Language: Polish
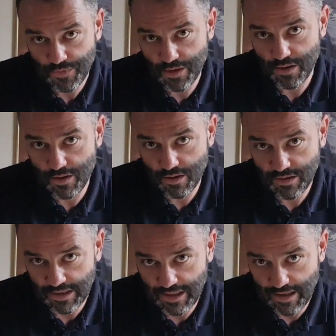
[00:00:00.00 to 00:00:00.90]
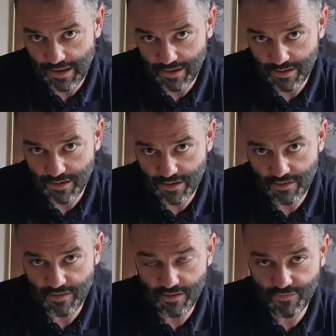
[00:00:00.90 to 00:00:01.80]
e, taka
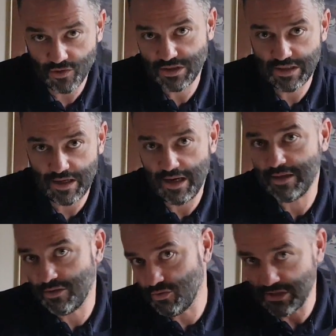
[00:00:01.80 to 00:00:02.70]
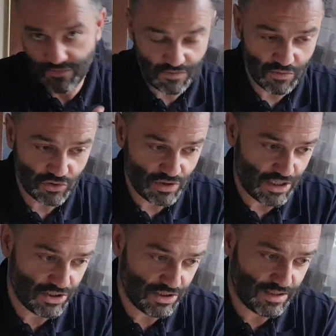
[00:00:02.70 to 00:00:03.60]
wiosna, lato, nazwijmy to
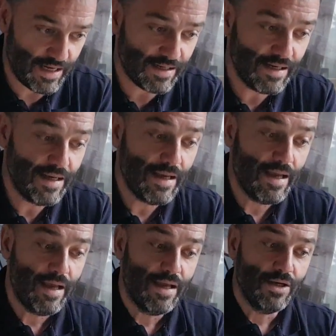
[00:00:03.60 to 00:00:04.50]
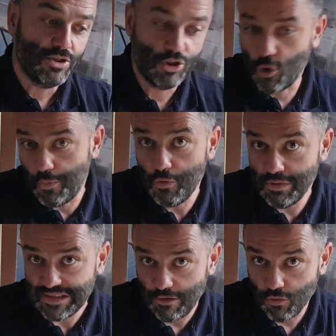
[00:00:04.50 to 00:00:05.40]
jesień, tak? Czy
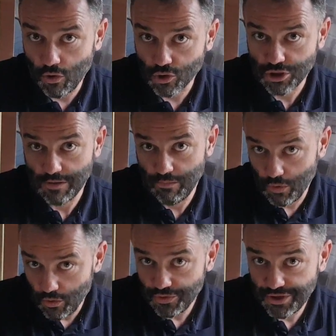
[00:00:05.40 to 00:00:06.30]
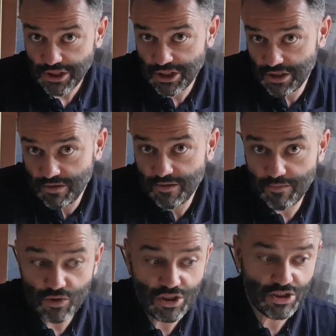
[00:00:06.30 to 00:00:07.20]
kupiłby całoroczny, bo też
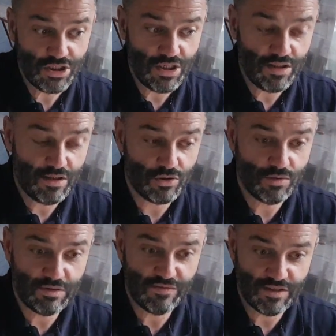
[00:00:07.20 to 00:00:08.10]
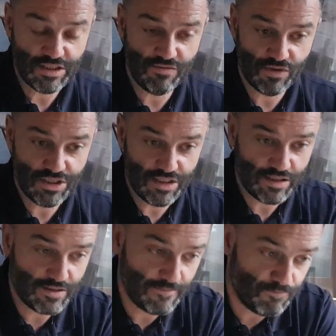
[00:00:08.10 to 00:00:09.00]
myślę, że nie jedna osoba z Was się właśnie
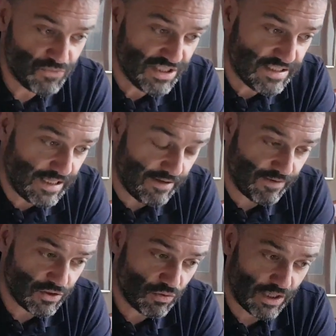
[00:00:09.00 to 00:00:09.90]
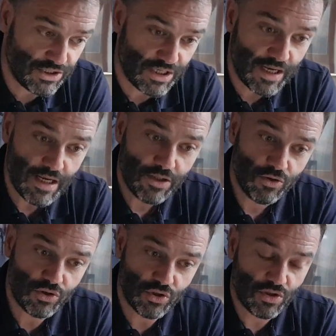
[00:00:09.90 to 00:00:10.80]
nad tym zastanawia. Słuchajcie,
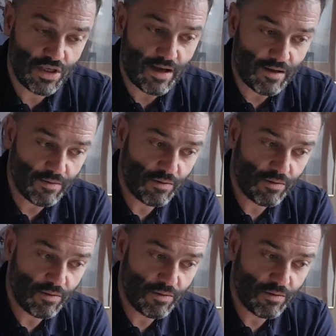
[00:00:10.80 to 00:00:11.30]
to co ja